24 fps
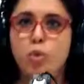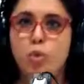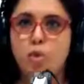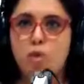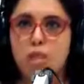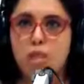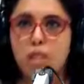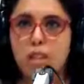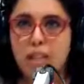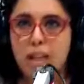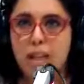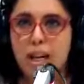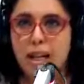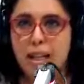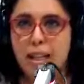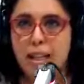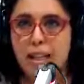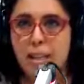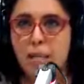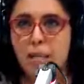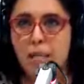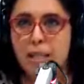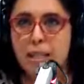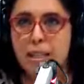يجري
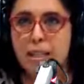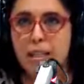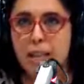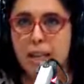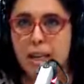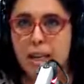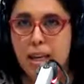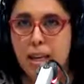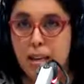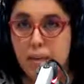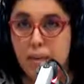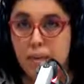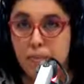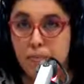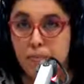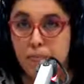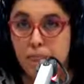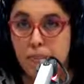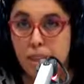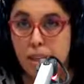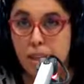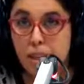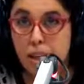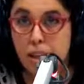تحاليل بي سي ار
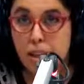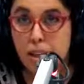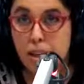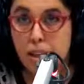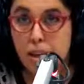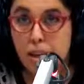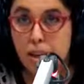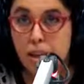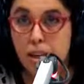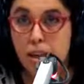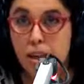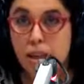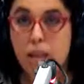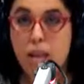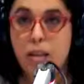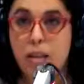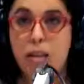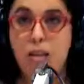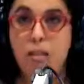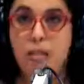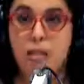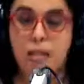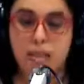هذا